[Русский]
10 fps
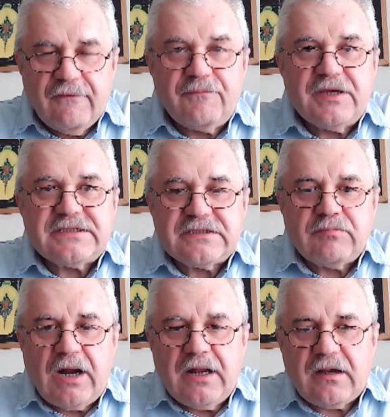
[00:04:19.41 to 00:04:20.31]
Вместе с
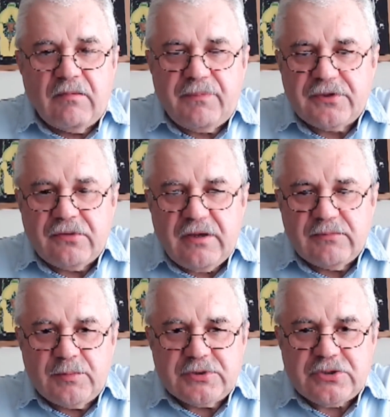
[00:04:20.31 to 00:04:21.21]
Маликом по
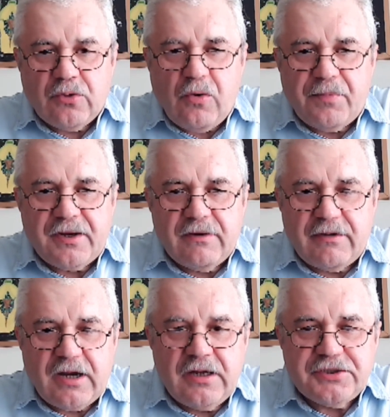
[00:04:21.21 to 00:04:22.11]
тюремному сроку
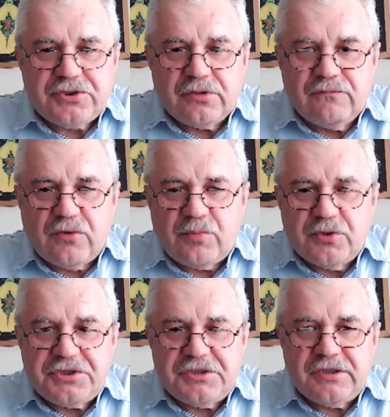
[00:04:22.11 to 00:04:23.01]
приговорили еще двух
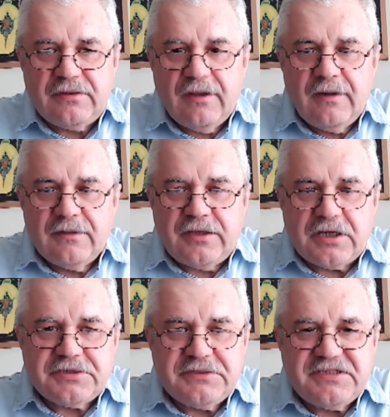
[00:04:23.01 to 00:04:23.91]
мужчин,
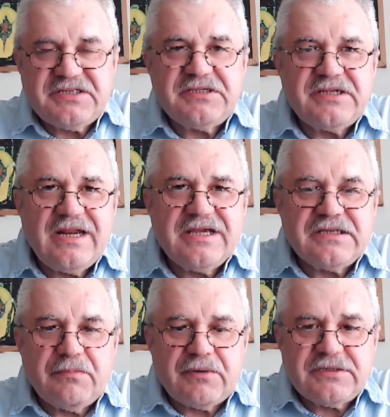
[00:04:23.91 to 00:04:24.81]
также
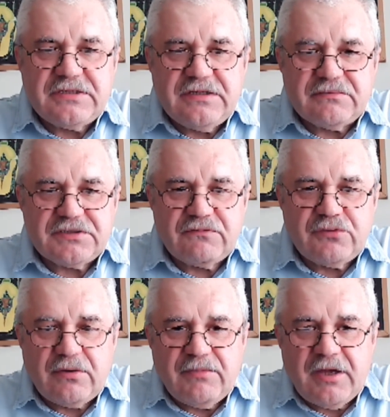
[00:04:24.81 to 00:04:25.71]
десятилетия просидевших в
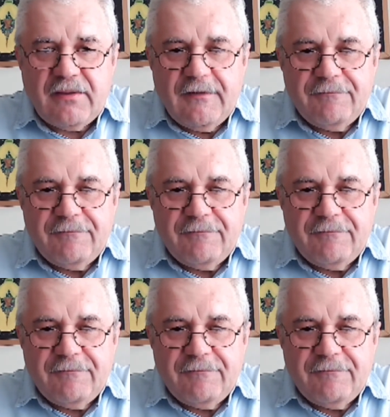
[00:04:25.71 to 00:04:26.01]
тюрьме.